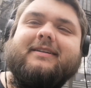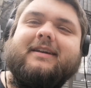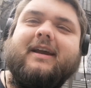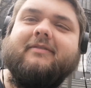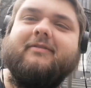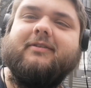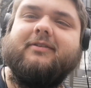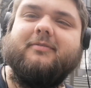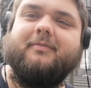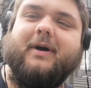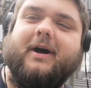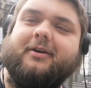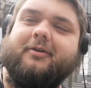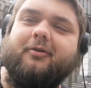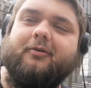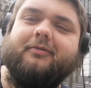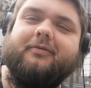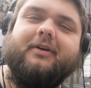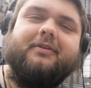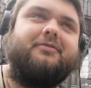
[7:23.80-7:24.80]
Gehen wir zum
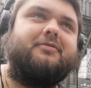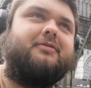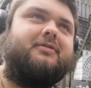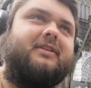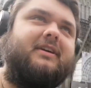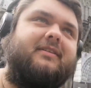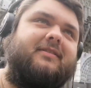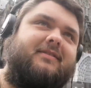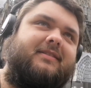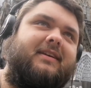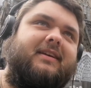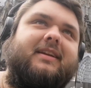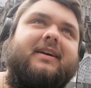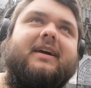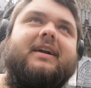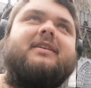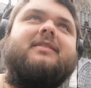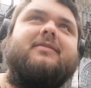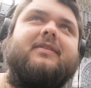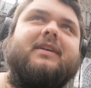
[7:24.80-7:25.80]
Bahnhof. Also der ist da
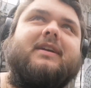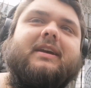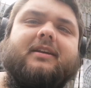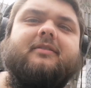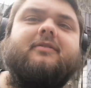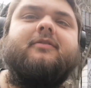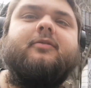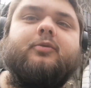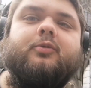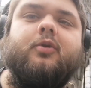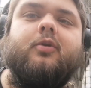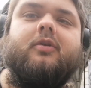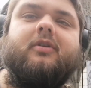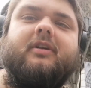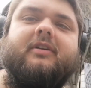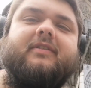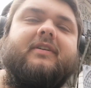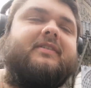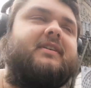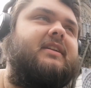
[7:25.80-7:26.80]
direkt. Wir gehen zu
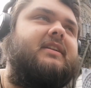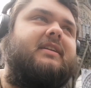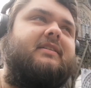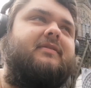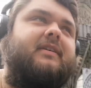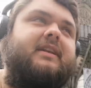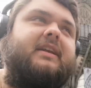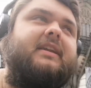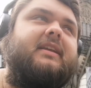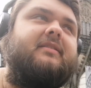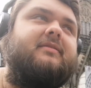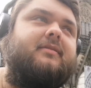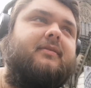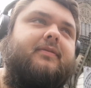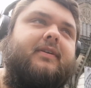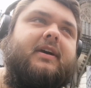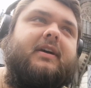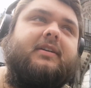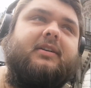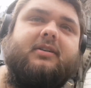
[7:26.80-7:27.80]
gucken. Ich weiß gerade nicht, wann der nächste
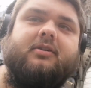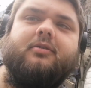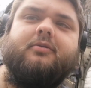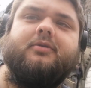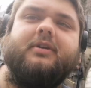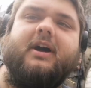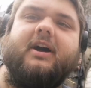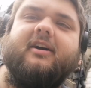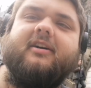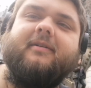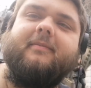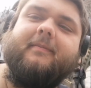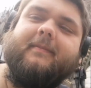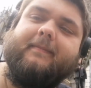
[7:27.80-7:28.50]
fährt. Ich guck nach.